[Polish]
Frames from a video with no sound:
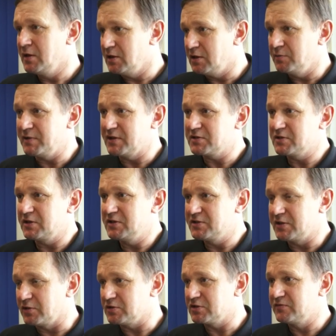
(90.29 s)
y, miasta i
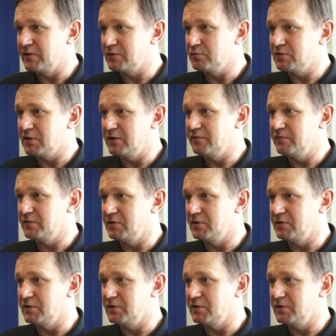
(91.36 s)
starostwa tutaj w